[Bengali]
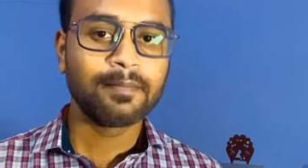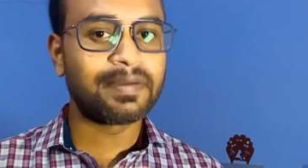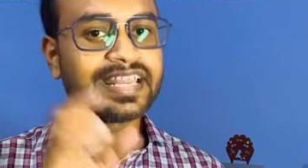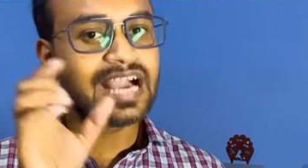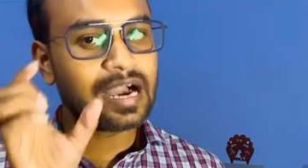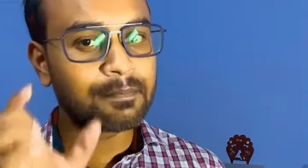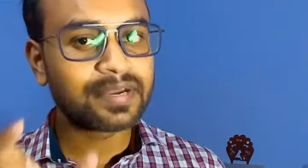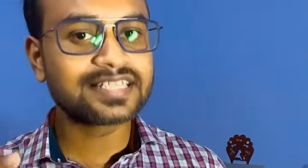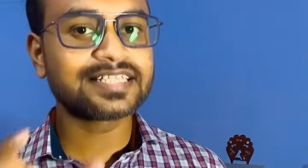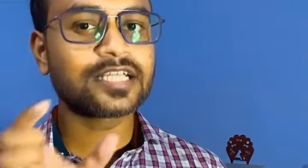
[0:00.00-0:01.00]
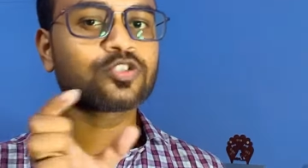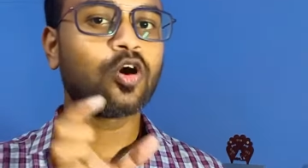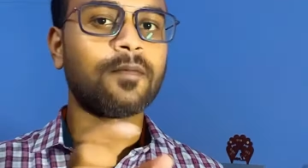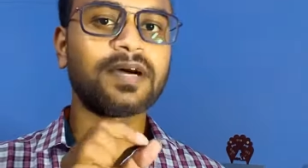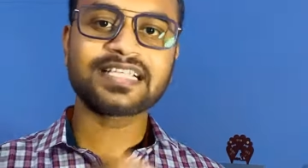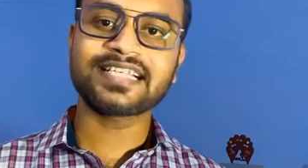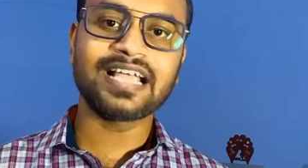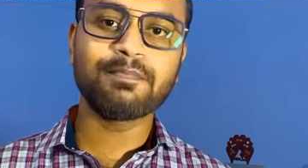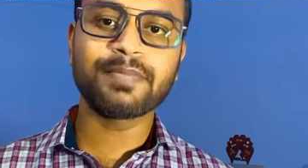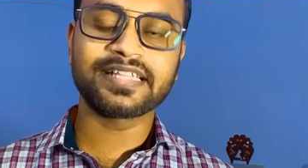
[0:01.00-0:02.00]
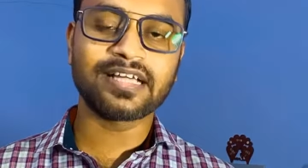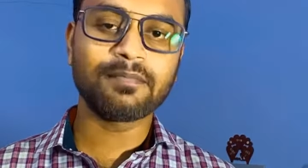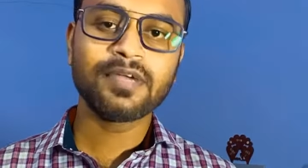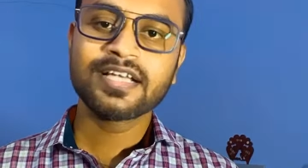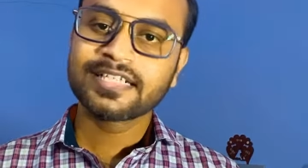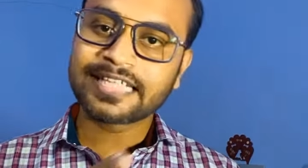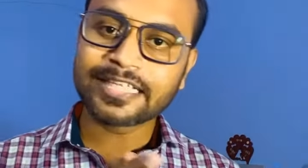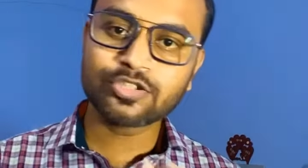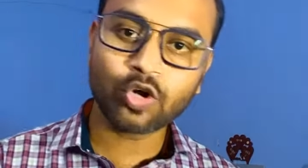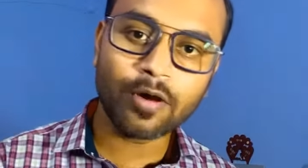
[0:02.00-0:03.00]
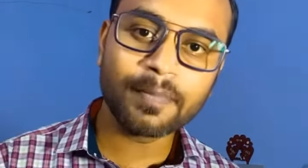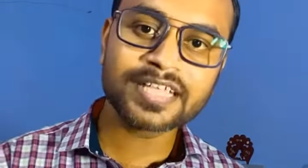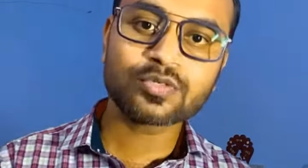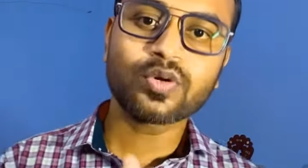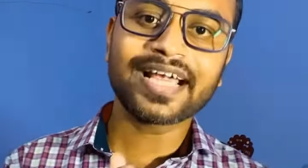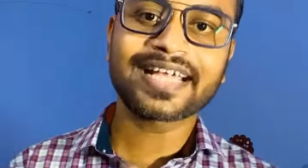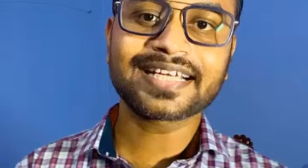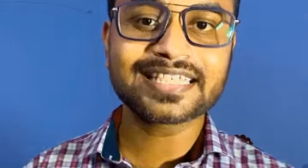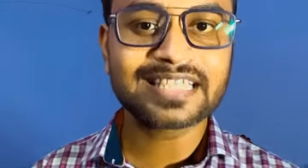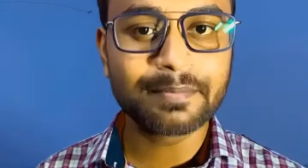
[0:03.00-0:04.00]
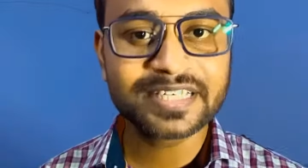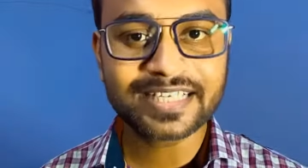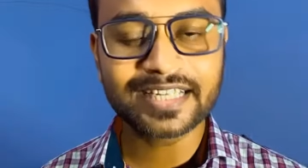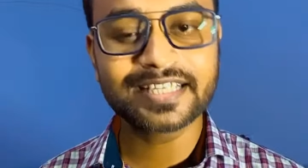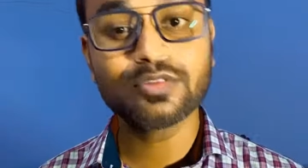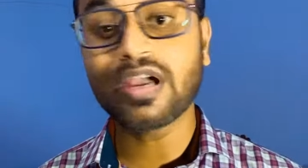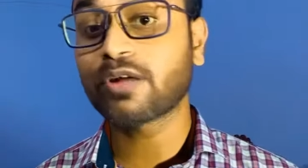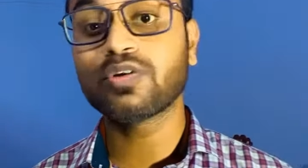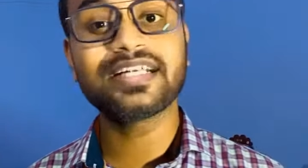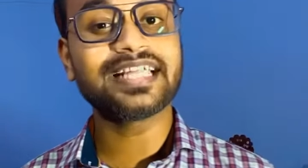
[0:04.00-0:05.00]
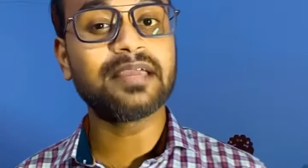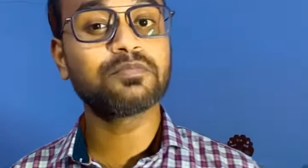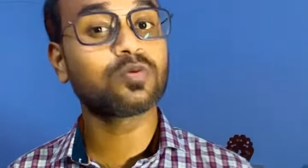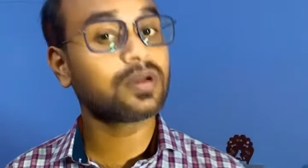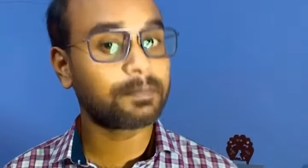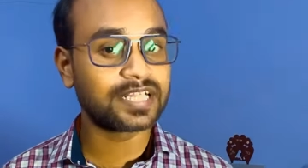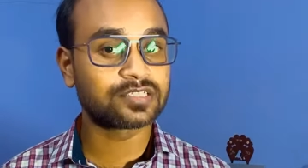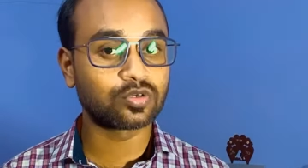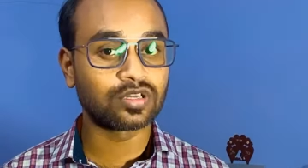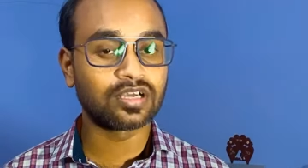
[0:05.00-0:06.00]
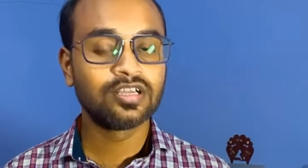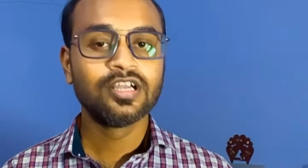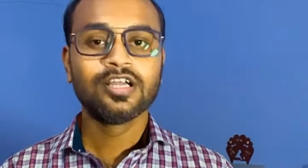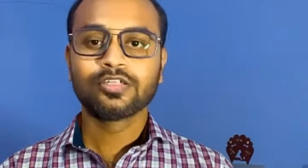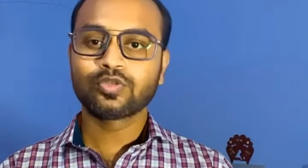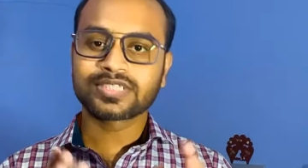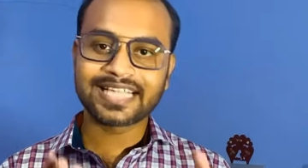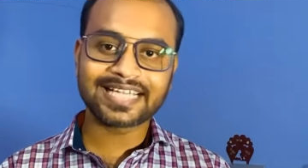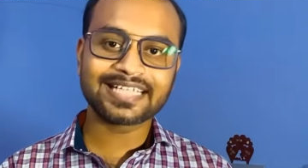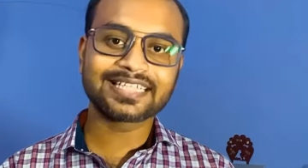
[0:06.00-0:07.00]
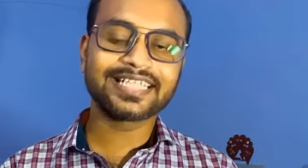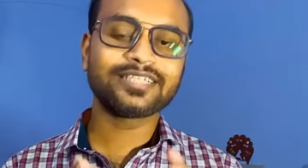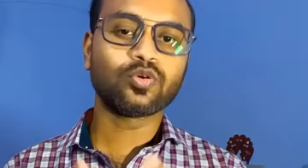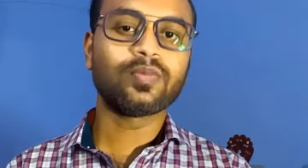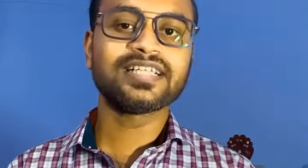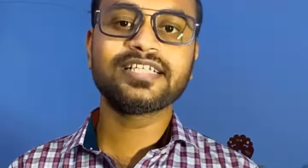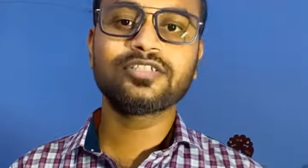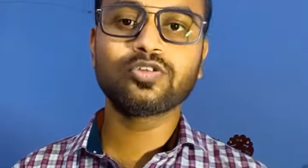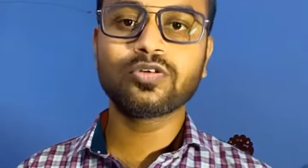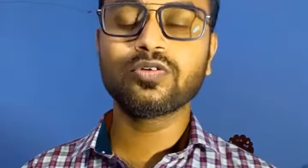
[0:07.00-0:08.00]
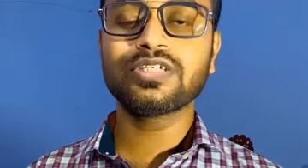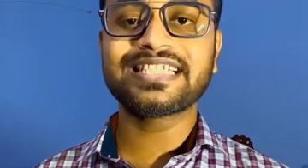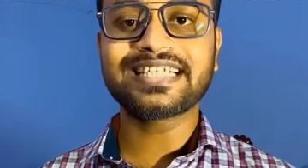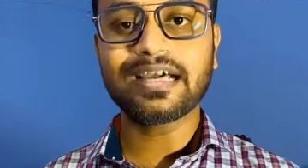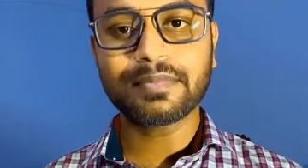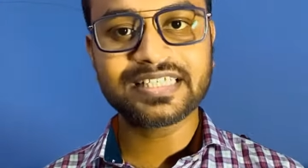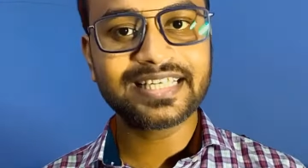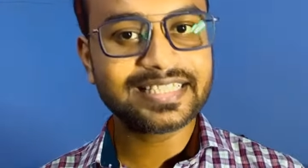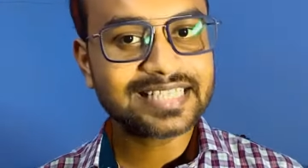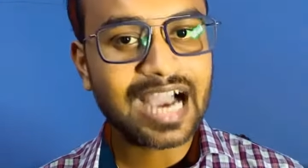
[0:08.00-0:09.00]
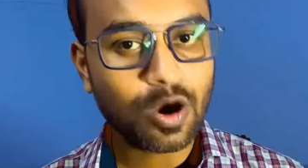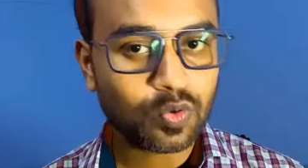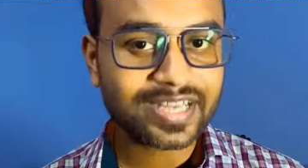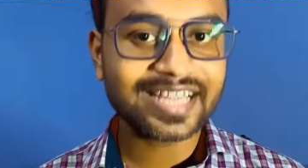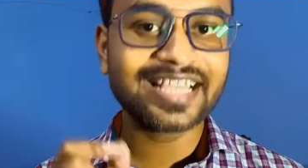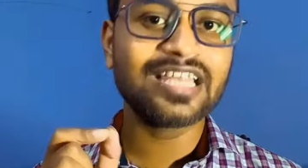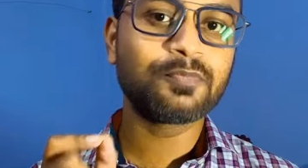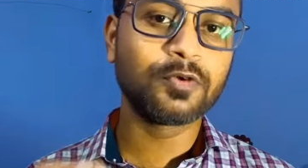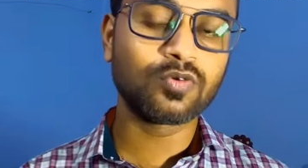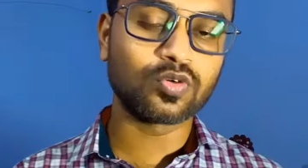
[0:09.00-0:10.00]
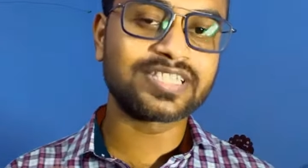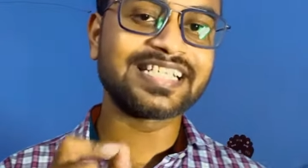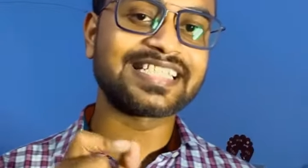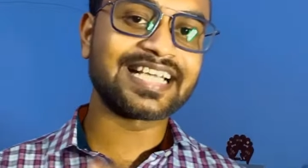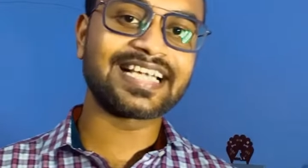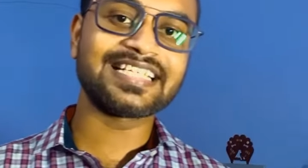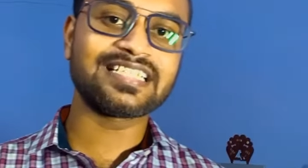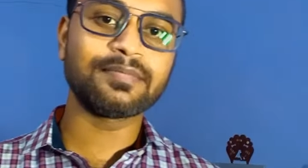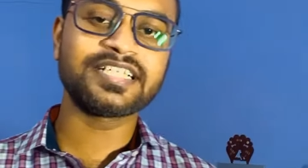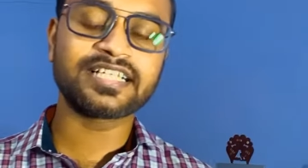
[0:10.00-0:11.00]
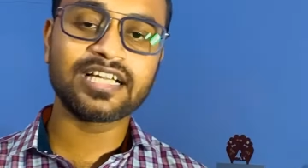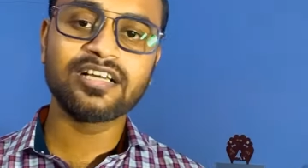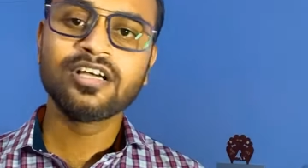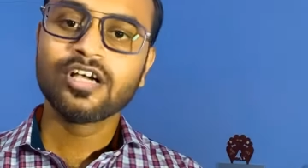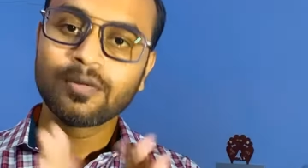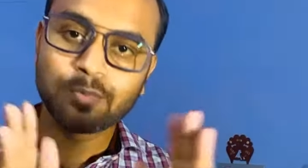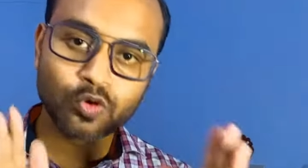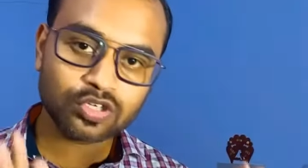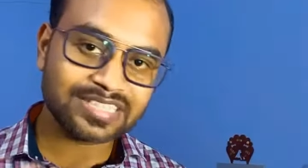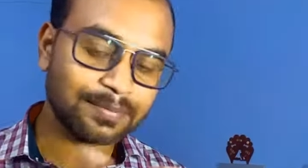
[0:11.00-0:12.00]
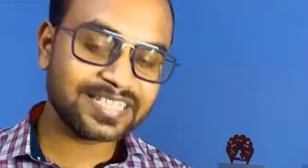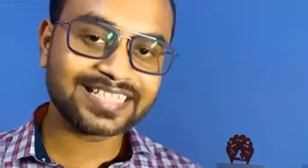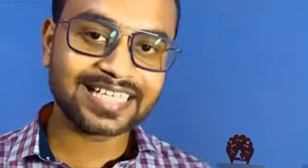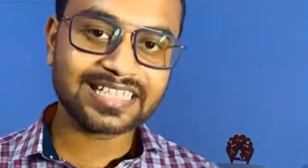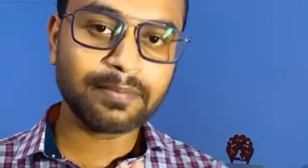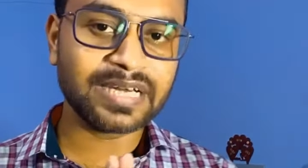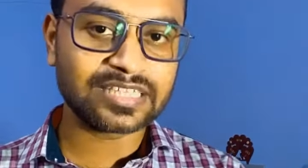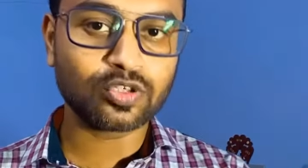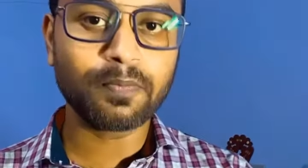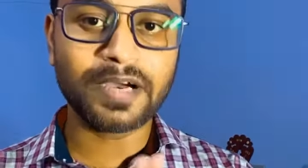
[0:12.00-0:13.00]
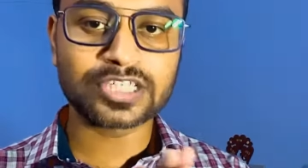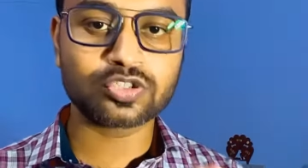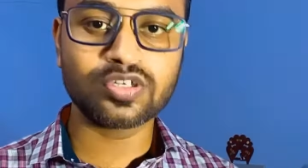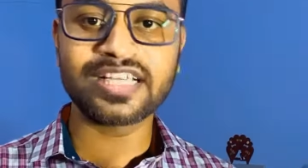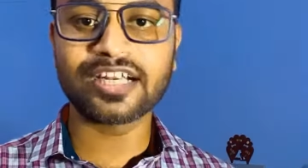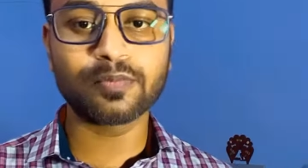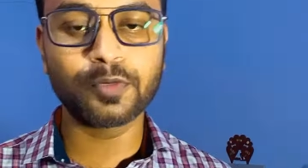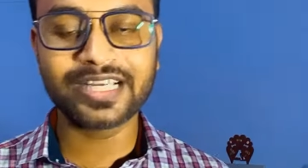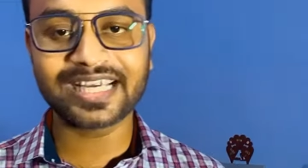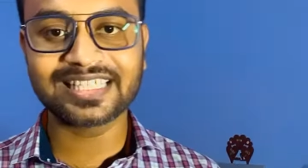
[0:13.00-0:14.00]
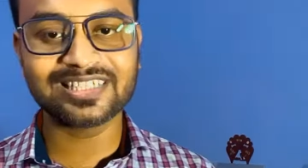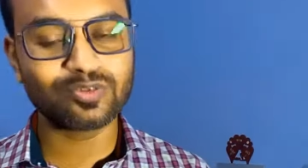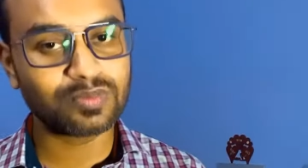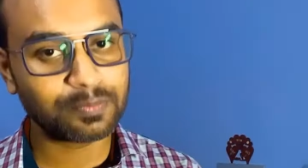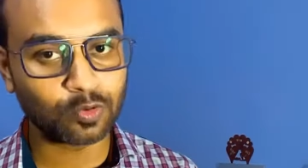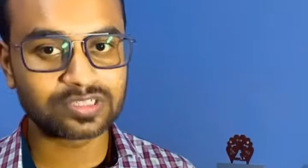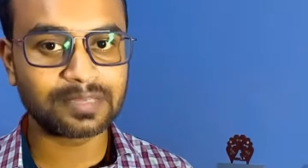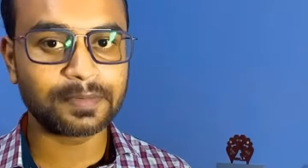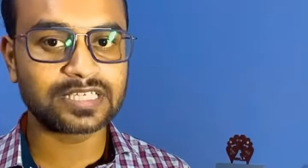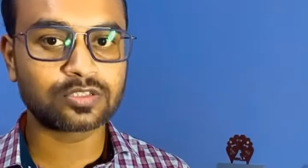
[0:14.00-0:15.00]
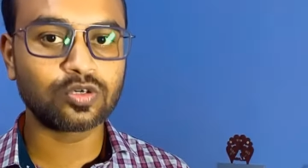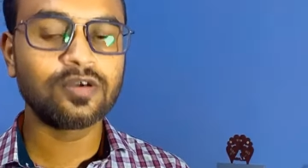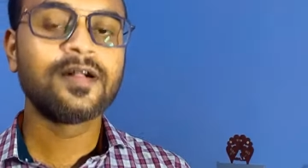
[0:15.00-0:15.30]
মানে আমরা যেটা ছ মাস টাইম পেতাম সেই ছ মাস করে এক একটা সেমিস্টারে কিন্তু এখন আর টাইম তোমরা পাচ্ছ না তো সেক্ষেত্রে তোমাদের জন্য যেটা আমাদের এই যে হাউ ক্যান আই হেল্প ইউ কোচিং সেকেন্ড সেমিস্টার পুরো সেমিস্টারটা মাত্র পাঁচশো নিরানব্বই টাকাতে তোমরা পড়তে পারছো